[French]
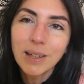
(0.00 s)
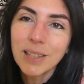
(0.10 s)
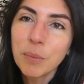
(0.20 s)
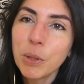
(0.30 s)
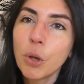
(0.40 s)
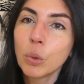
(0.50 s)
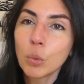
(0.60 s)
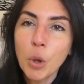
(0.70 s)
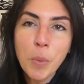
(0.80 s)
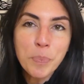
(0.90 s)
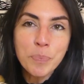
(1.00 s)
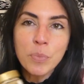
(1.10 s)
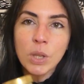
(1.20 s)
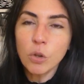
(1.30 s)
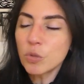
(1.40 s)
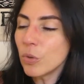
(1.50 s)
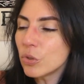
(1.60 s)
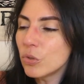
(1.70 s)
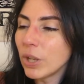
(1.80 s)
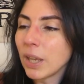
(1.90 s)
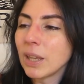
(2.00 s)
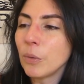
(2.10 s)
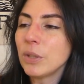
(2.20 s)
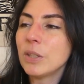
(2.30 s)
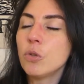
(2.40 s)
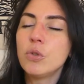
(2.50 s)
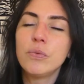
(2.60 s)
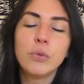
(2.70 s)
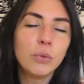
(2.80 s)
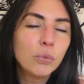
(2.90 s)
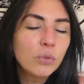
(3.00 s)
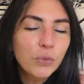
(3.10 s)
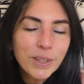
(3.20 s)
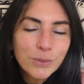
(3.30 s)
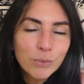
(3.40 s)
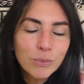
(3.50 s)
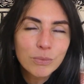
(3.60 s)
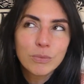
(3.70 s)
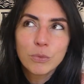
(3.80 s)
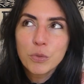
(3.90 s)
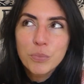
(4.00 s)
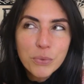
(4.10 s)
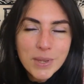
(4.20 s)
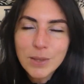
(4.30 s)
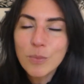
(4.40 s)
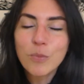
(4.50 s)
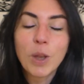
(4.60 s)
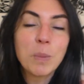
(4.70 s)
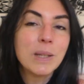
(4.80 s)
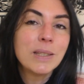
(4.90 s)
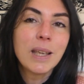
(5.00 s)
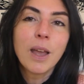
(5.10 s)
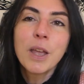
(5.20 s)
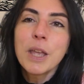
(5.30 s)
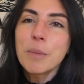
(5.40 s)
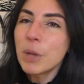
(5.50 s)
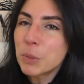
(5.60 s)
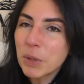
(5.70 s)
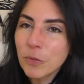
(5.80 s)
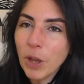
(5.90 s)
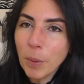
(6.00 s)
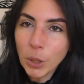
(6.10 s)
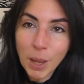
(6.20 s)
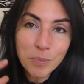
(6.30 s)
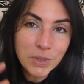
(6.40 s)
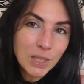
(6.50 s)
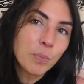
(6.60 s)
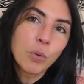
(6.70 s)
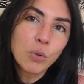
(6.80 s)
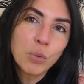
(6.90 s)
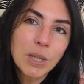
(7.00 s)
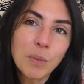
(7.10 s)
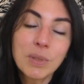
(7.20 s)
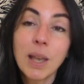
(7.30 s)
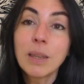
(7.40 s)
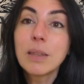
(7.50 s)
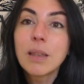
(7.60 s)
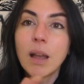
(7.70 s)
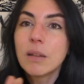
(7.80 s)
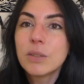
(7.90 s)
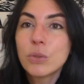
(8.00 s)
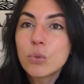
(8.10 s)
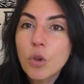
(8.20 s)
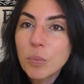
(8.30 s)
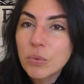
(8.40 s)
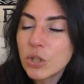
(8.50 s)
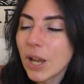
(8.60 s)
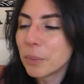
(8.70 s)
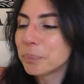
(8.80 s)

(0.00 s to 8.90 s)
qui est meilleur. Donc quand je mange de la cacahuète et que je veux de toute façon, le but c'est de me faire plaisir, bah, je préfère prendre un petit produit comme ça qui sera, c'est sûr, plus cher,